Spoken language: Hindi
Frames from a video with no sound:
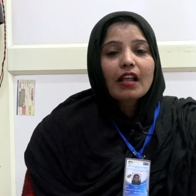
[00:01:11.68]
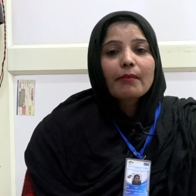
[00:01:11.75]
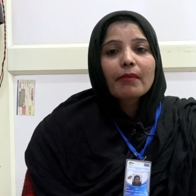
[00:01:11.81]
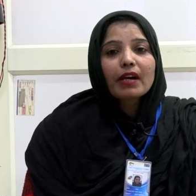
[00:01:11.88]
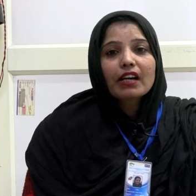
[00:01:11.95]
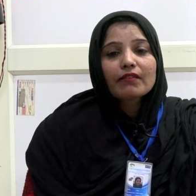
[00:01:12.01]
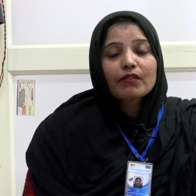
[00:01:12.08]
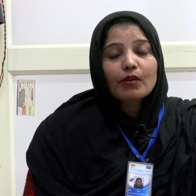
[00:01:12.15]

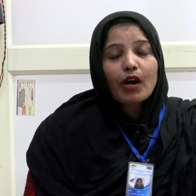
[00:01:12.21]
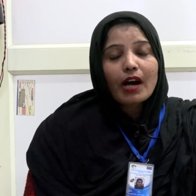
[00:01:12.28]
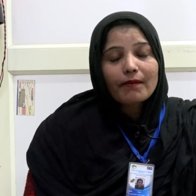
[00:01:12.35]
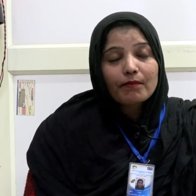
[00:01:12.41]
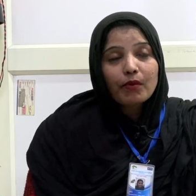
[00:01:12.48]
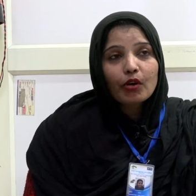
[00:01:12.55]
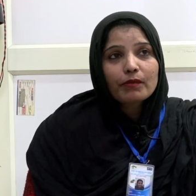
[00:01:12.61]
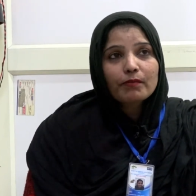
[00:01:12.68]
मगर वो अब
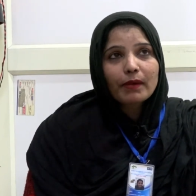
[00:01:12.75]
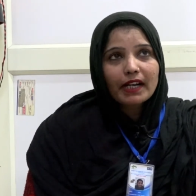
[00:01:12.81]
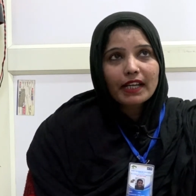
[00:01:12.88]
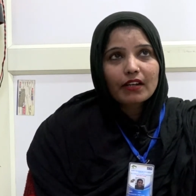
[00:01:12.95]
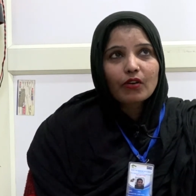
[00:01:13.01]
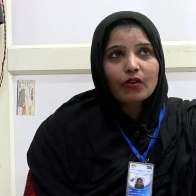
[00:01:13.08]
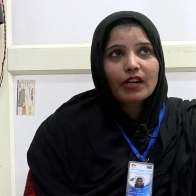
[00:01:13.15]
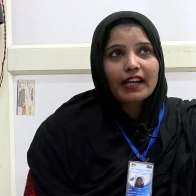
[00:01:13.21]
बहुत बड़े
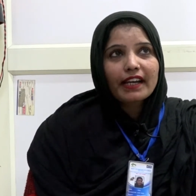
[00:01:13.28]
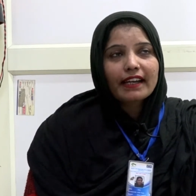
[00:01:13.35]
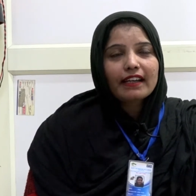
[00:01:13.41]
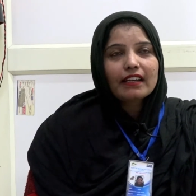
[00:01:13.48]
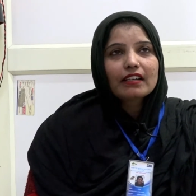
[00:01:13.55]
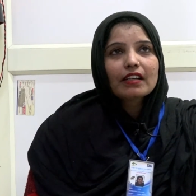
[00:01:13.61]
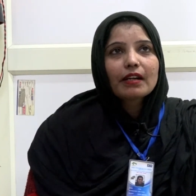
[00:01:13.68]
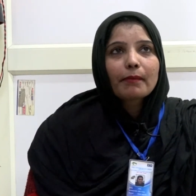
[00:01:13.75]
हो गए हैं
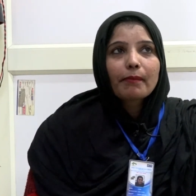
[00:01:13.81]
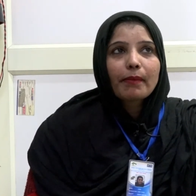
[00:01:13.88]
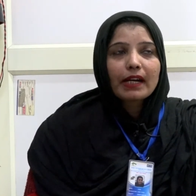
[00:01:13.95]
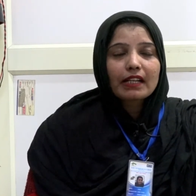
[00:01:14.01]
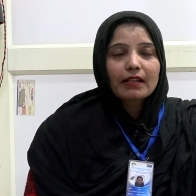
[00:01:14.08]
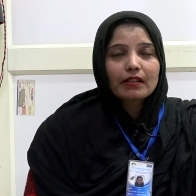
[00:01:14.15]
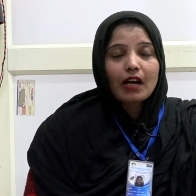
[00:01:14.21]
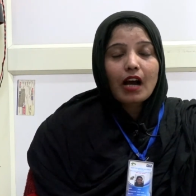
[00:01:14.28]
पर
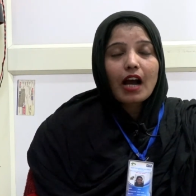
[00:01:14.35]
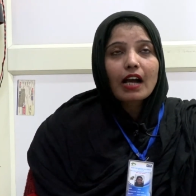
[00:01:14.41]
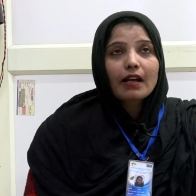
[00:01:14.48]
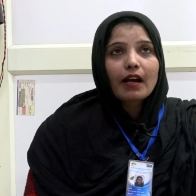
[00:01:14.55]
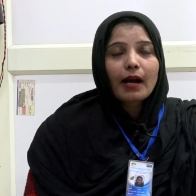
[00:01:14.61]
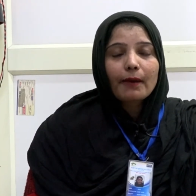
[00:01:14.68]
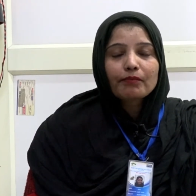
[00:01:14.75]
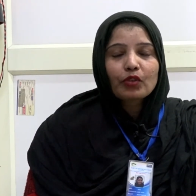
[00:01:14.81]

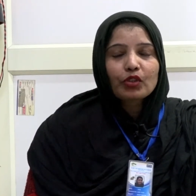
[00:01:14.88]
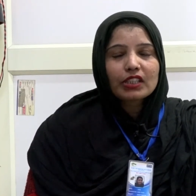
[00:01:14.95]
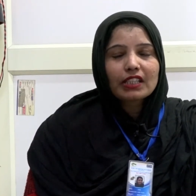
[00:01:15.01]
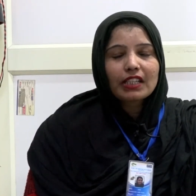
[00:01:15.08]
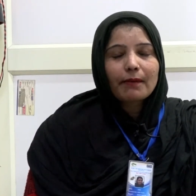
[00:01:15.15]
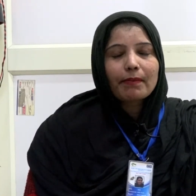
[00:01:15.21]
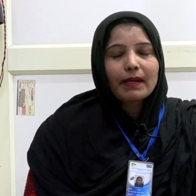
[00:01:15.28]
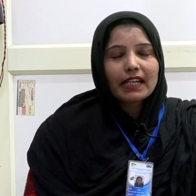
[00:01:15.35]
अब तो
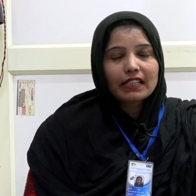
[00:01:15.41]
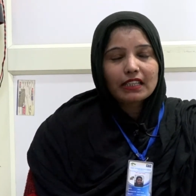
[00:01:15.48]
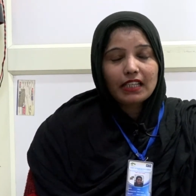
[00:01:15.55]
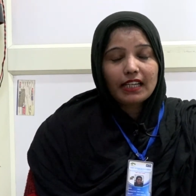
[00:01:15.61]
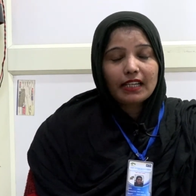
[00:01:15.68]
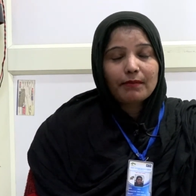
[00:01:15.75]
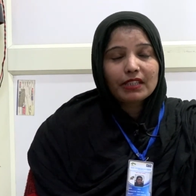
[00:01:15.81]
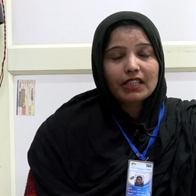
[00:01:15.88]
इतना
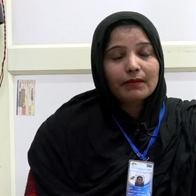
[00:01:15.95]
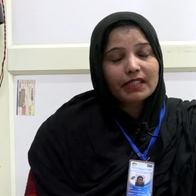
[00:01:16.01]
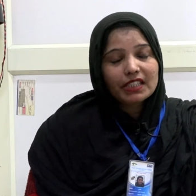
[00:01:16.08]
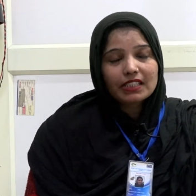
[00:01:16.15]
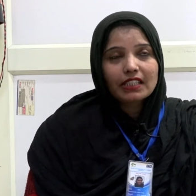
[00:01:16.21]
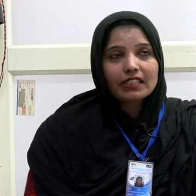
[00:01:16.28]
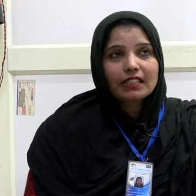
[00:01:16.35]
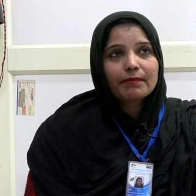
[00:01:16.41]
पढ़ते हैं मतलब
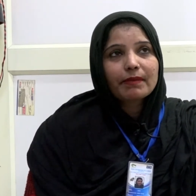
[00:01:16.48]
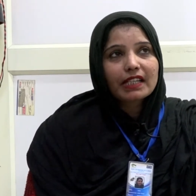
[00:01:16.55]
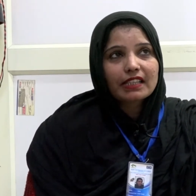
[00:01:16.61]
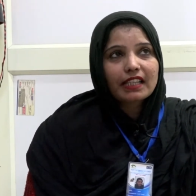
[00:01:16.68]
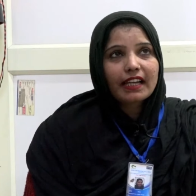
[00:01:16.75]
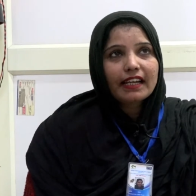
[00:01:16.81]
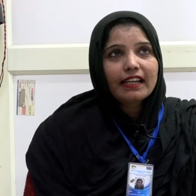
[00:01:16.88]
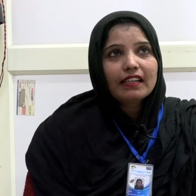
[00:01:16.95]
अच्छे से
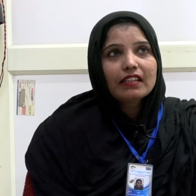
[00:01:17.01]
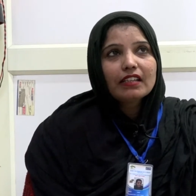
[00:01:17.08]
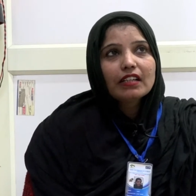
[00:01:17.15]
पढ़ते हैं